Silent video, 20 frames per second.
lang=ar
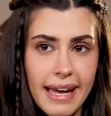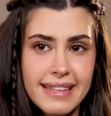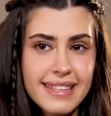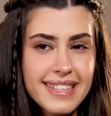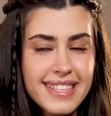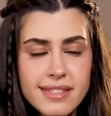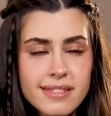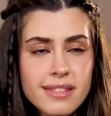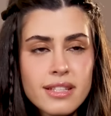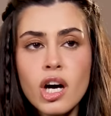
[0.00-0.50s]

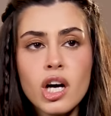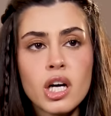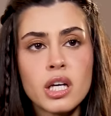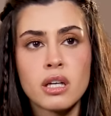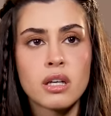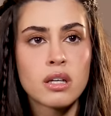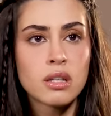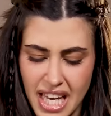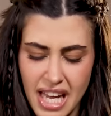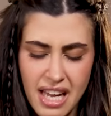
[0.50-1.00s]
أكيد
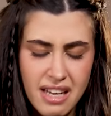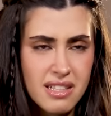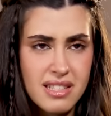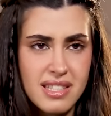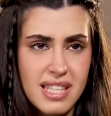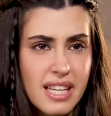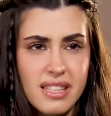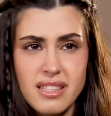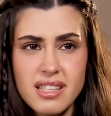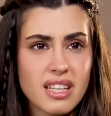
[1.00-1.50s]
يارا يعني
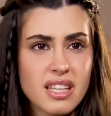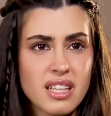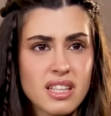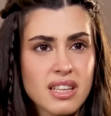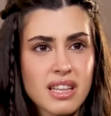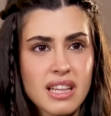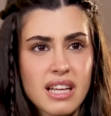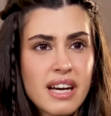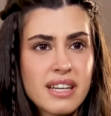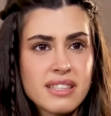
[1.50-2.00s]

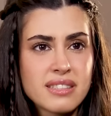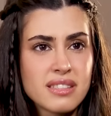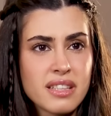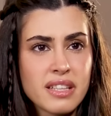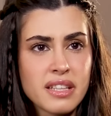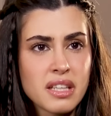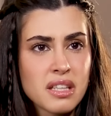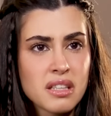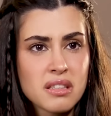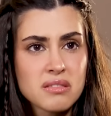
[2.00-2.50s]
ساعتين
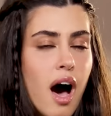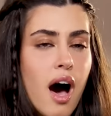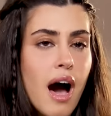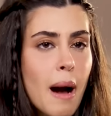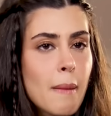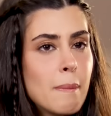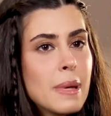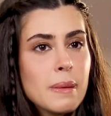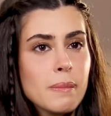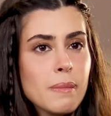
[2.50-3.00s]
ثلاثة
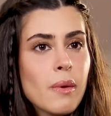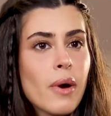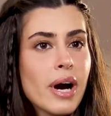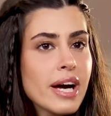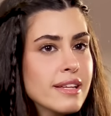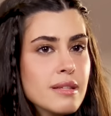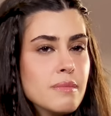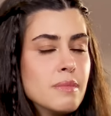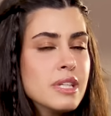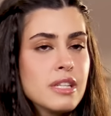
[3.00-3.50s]
آه بين ما
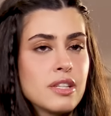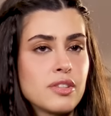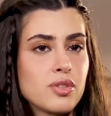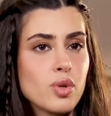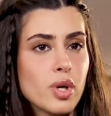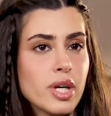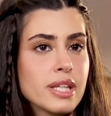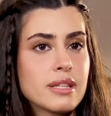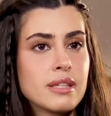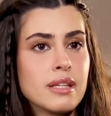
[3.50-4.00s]
واحدة منا
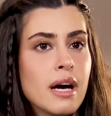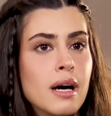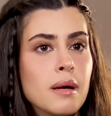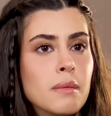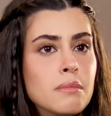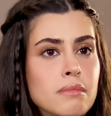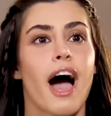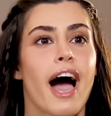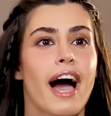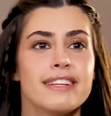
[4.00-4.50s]
تروح
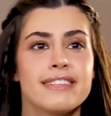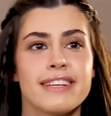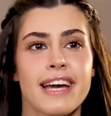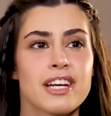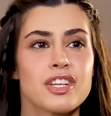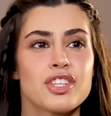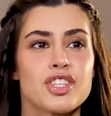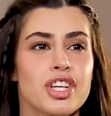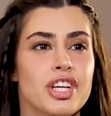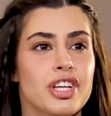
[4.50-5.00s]
تنام عادي
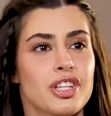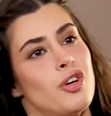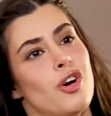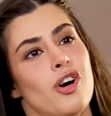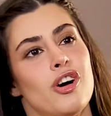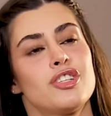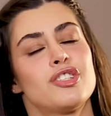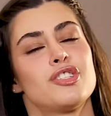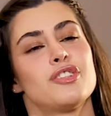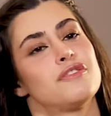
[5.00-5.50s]
أي شيء
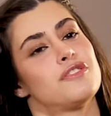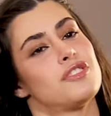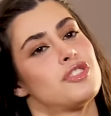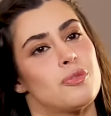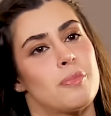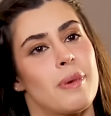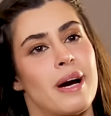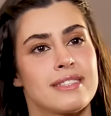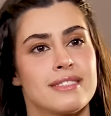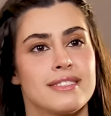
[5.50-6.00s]
إنه شفتي
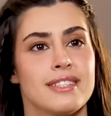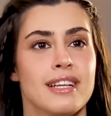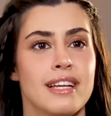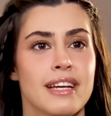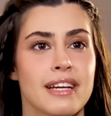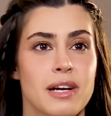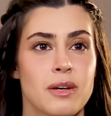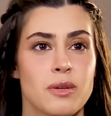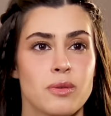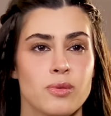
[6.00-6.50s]
شو
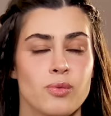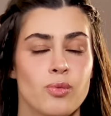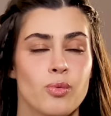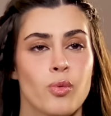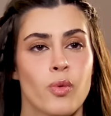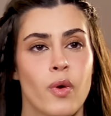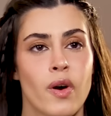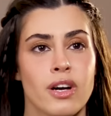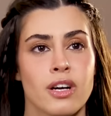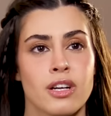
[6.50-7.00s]
بعتلك
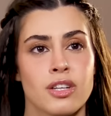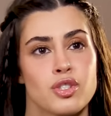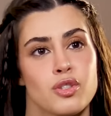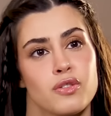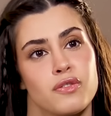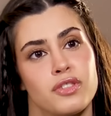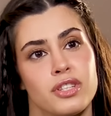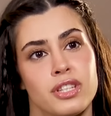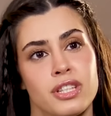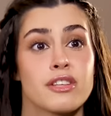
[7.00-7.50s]
أو آه،
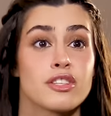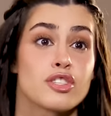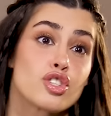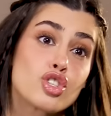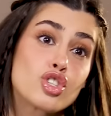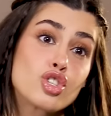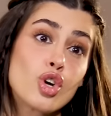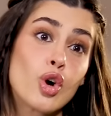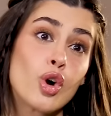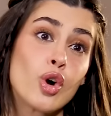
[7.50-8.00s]
شفتي
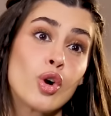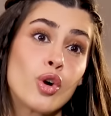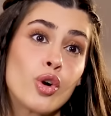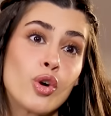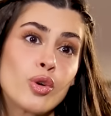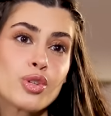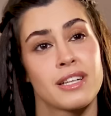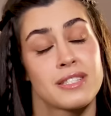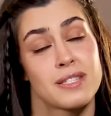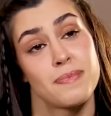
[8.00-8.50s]
بس
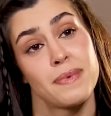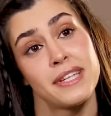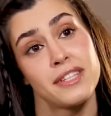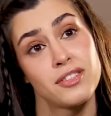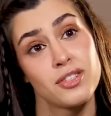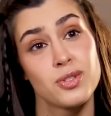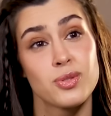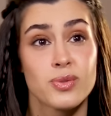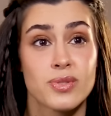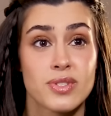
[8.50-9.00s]
شو
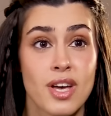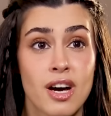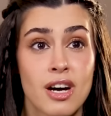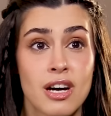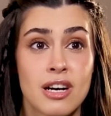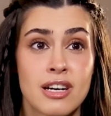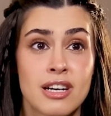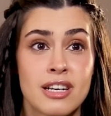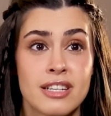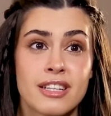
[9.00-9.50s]
سمعتي شو
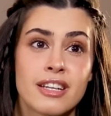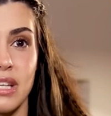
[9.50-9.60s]
صار